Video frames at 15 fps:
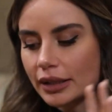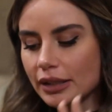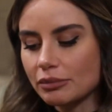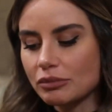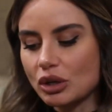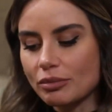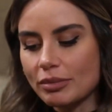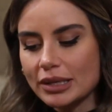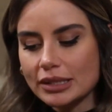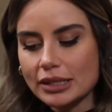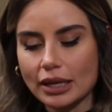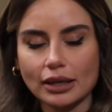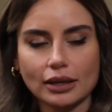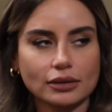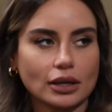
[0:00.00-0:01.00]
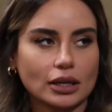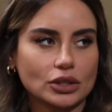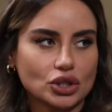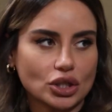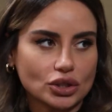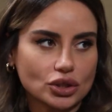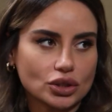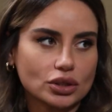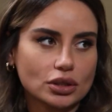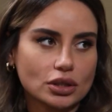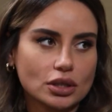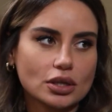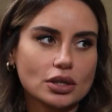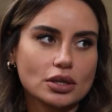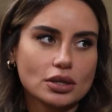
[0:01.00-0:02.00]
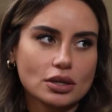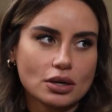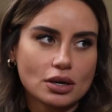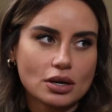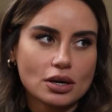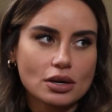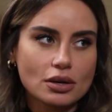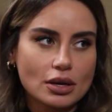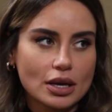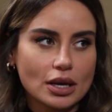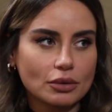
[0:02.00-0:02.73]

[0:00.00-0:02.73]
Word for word: رح نعمله بس على قطع الدجاج اه